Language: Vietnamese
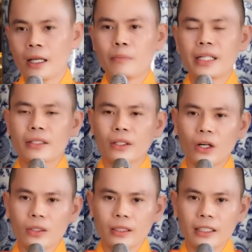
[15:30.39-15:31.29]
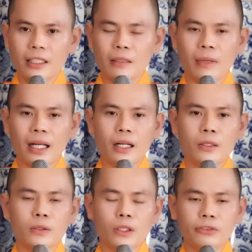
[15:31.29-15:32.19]
Mình có tiền mà
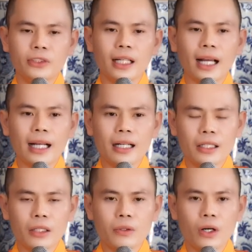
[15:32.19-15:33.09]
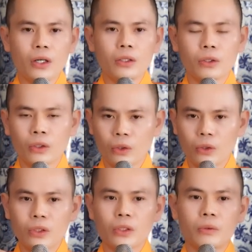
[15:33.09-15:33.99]
không có phước, ăn không ngon,
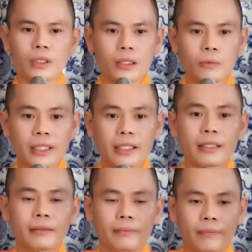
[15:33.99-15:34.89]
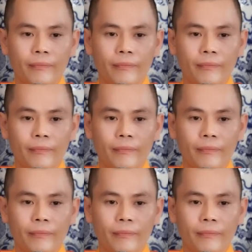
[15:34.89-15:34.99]
ngủ cũng không yên.